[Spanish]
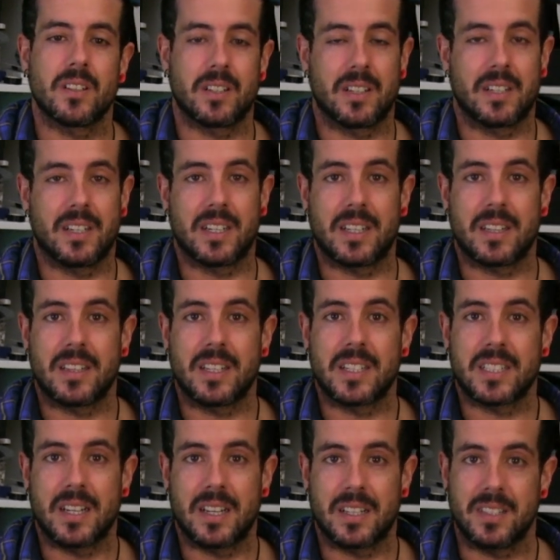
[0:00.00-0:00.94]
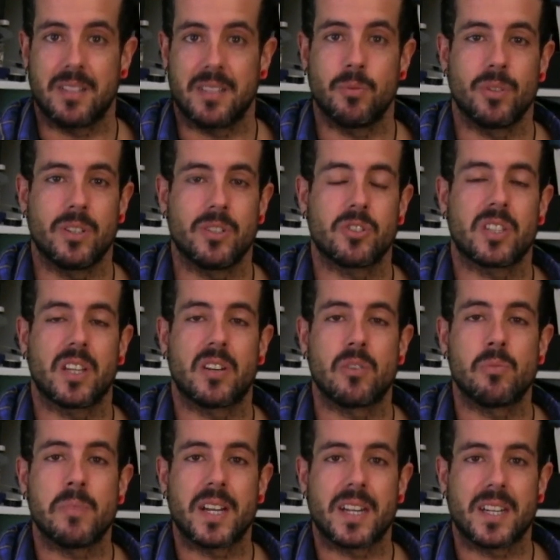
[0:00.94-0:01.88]
gracias a la tribu de los
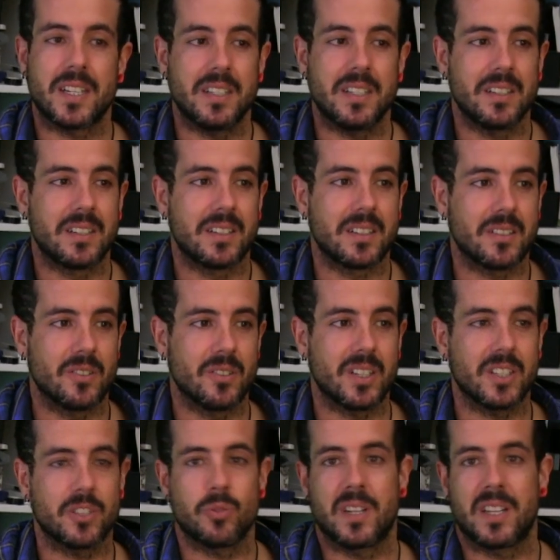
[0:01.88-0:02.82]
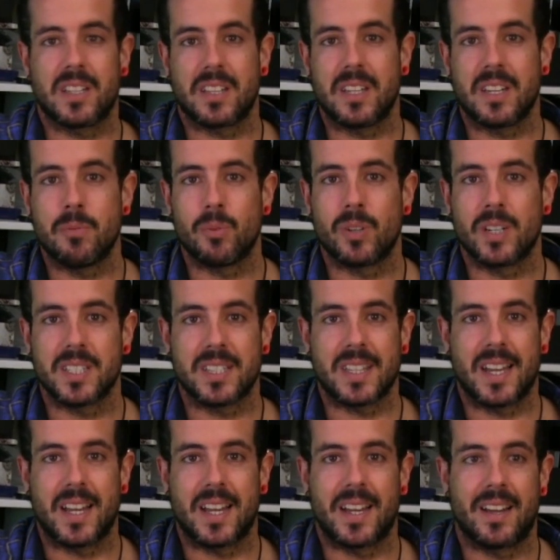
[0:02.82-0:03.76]
Taromara, ¿no? que es una tribu que
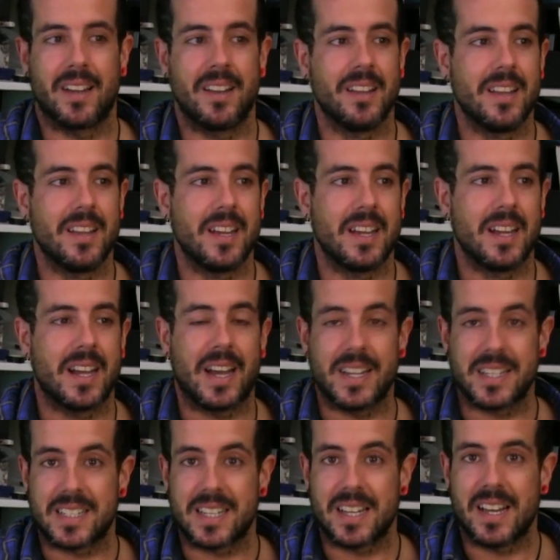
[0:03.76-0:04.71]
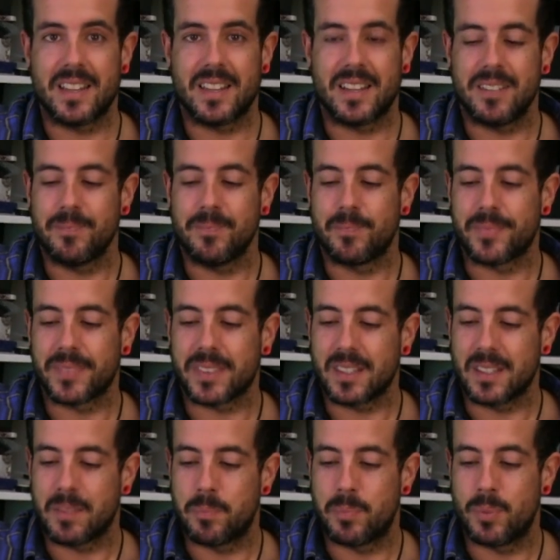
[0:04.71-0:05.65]
está aislada
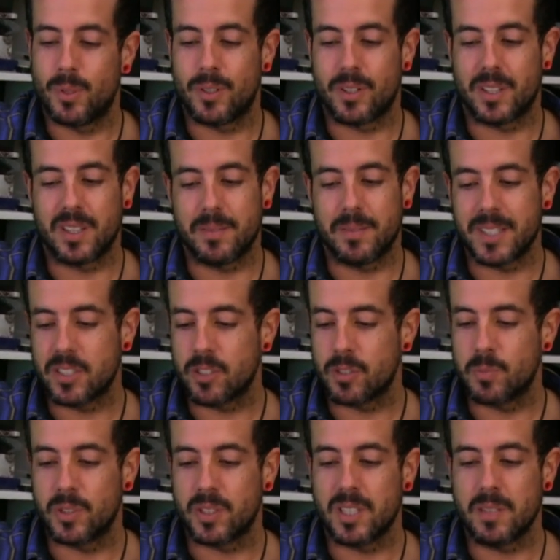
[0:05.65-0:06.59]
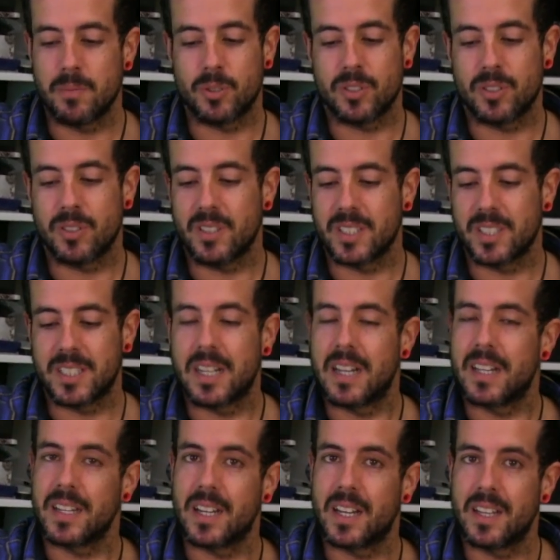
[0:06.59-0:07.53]
por diversos motivos, ¿no? desde
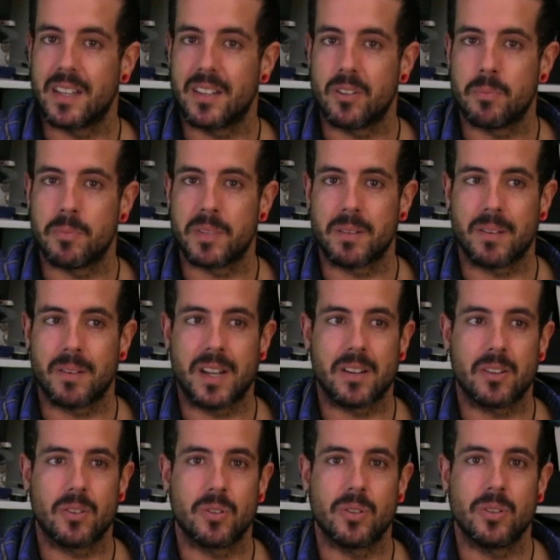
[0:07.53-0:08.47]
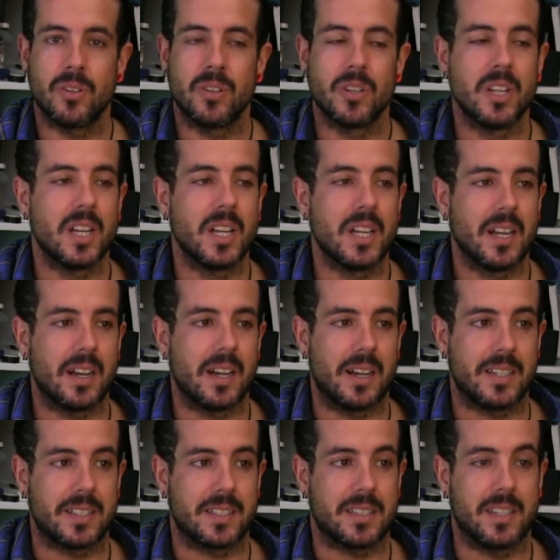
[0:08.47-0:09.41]
la llegada del hombre blanco
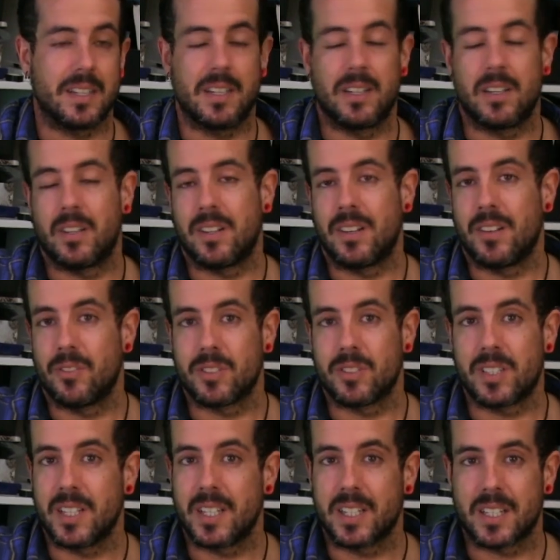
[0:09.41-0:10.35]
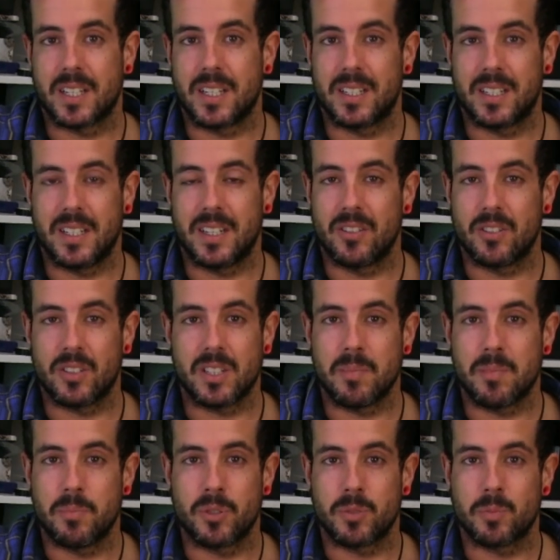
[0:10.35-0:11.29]
hasta en los, días, en los
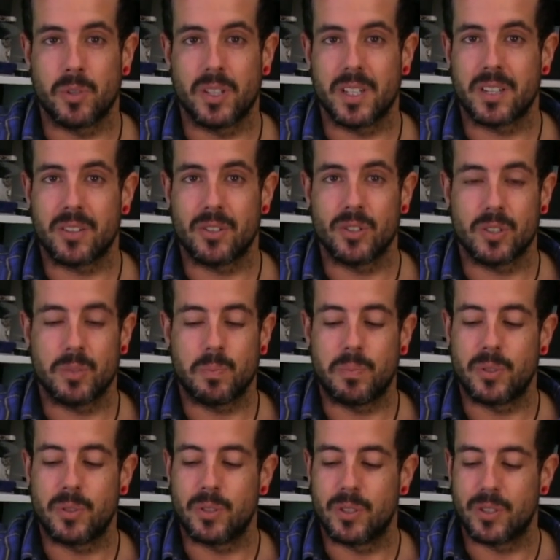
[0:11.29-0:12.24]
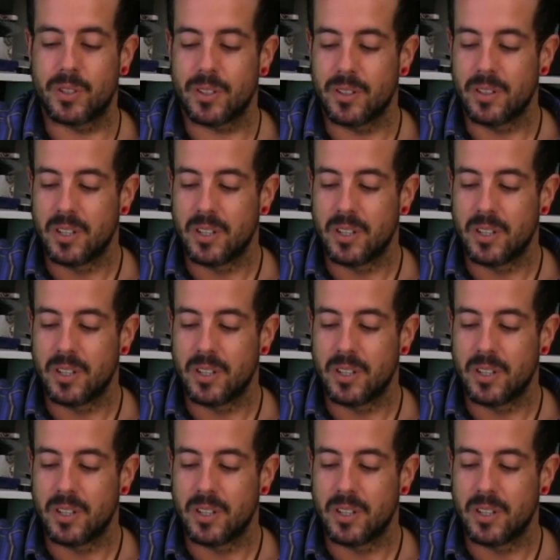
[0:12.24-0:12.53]
tiempos modernos por